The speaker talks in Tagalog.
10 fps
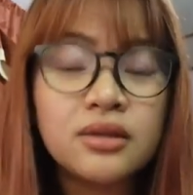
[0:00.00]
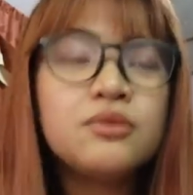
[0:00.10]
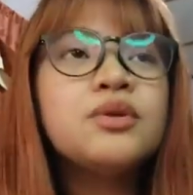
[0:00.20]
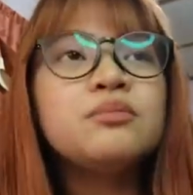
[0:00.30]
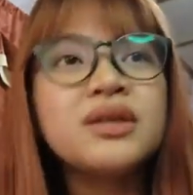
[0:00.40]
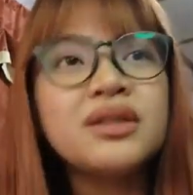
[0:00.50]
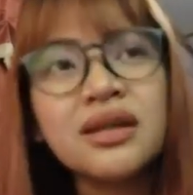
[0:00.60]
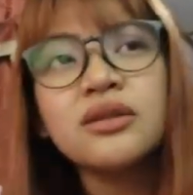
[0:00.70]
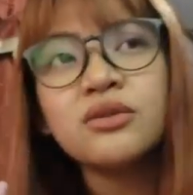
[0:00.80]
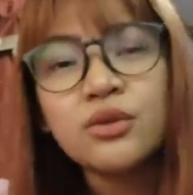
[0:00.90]
There will be
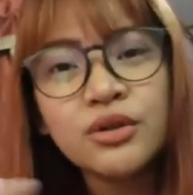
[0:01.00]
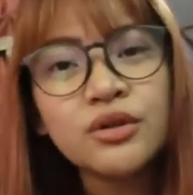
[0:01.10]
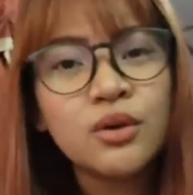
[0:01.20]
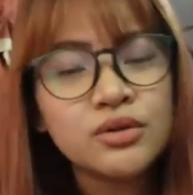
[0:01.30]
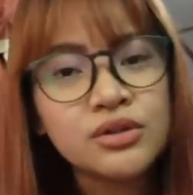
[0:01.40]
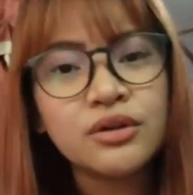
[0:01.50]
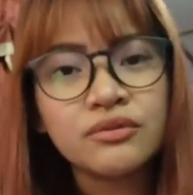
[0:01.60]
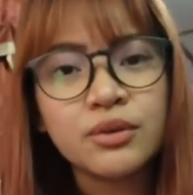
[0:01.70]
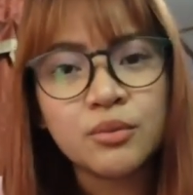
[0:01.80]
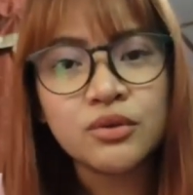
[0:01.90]
that roller coaster
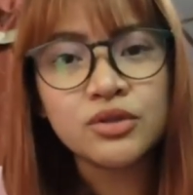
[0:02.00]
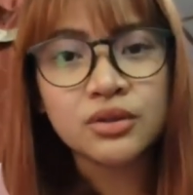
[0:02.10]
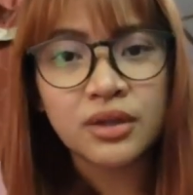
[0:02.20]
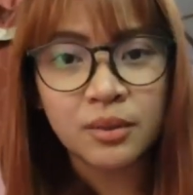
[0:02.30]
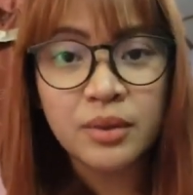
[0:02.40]
of emotion, eh.